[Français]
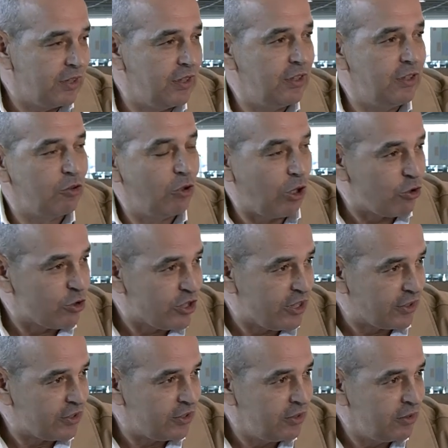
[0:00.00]
et de la
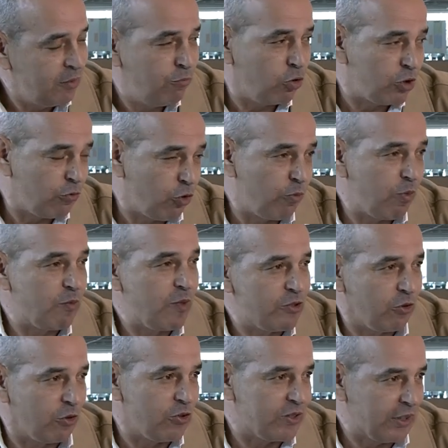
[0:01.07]
recherche pour développer bien
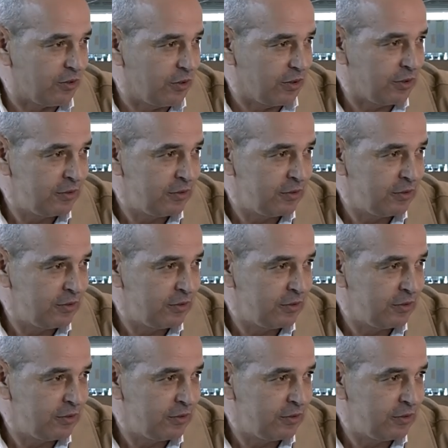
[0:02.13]
sûr le secteur.